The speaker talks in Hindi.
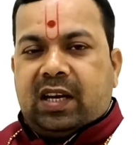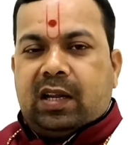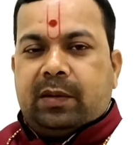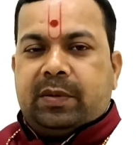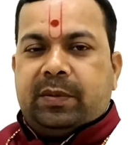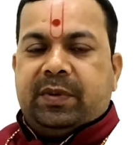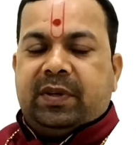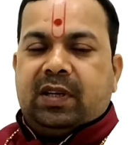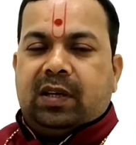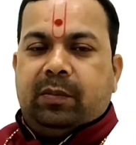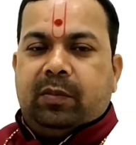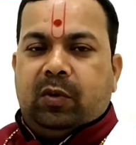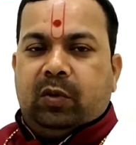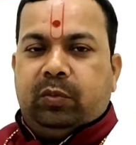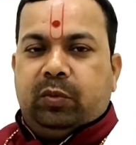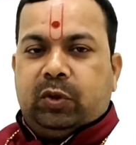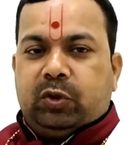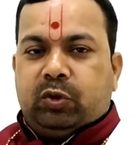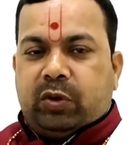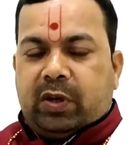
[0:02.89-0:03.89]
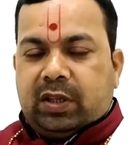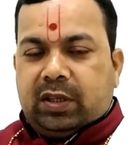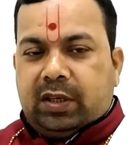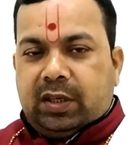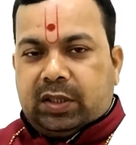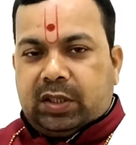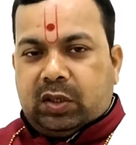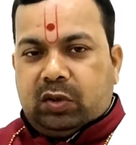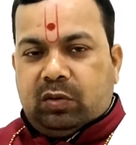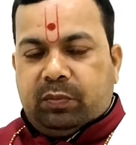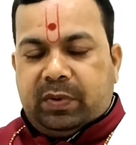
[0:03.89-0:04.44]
आप सभी का बहुत बहुत स्वागत करता हूं